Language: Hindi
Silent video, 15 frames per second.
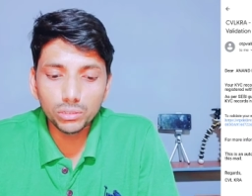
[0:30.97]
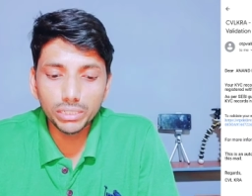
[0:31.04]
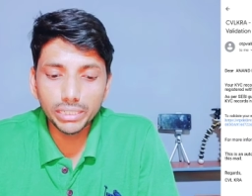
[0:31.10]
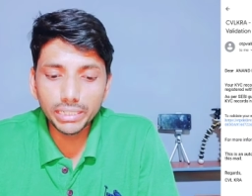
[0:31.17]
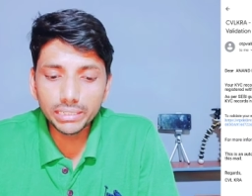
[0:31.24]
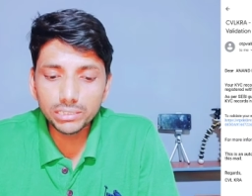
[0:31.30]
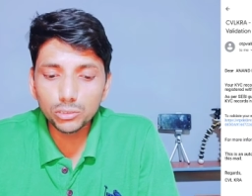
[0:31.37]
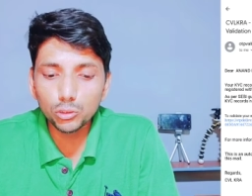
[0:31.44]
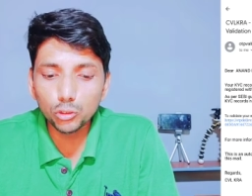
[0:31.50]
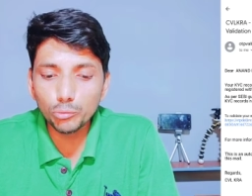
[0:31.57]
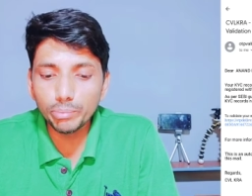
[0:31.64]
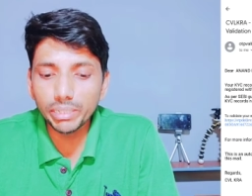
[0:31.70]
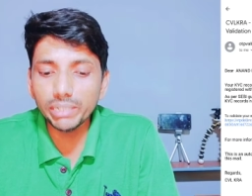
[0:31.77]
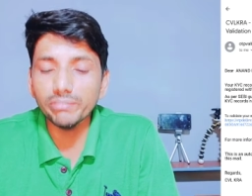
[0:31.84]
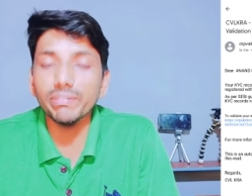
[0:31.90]
नीड्स टू
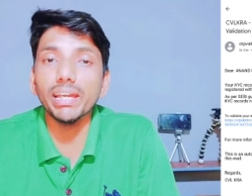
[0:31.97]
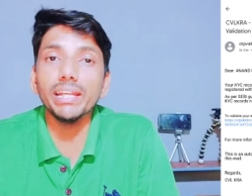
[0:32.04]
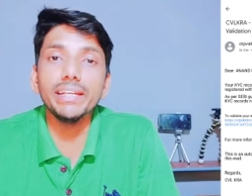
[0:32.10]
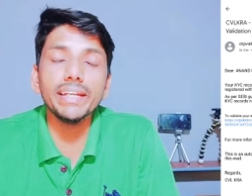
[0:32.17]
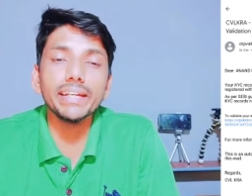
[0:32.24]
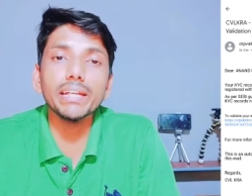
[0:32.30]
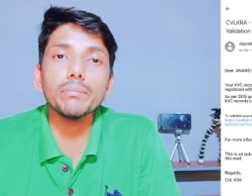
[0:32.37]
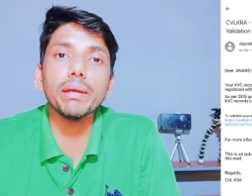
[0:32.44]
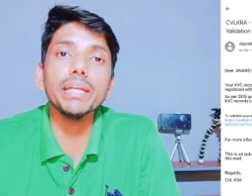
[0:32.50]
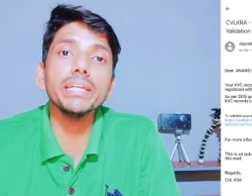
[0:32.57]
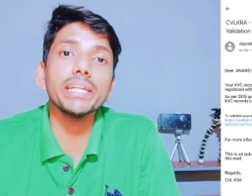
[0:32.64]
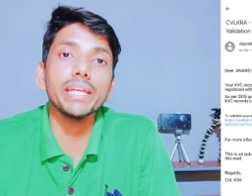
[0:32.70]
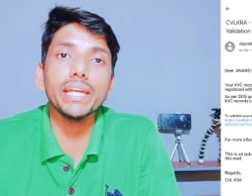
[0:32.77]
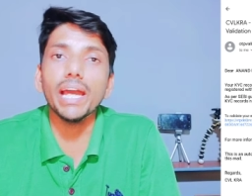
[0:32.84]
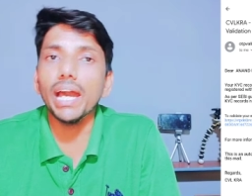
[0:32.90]
बी वैलिडेटेड बाई
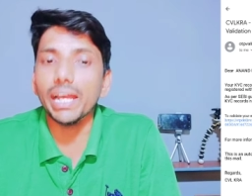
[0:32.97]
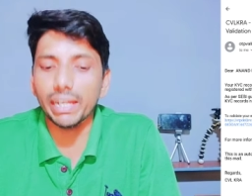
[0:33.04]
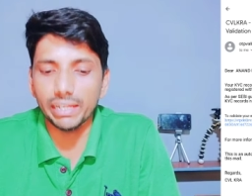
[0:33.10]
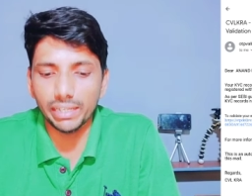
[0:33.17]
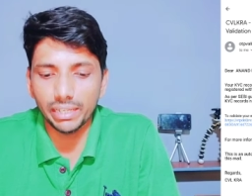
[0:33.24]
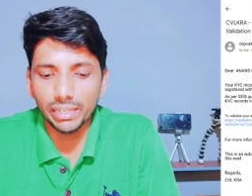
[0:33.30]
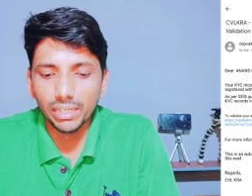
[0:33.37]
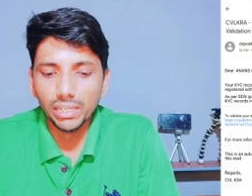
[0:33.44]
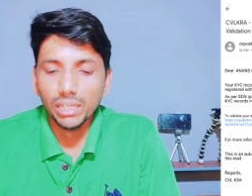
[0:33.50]
के आर ए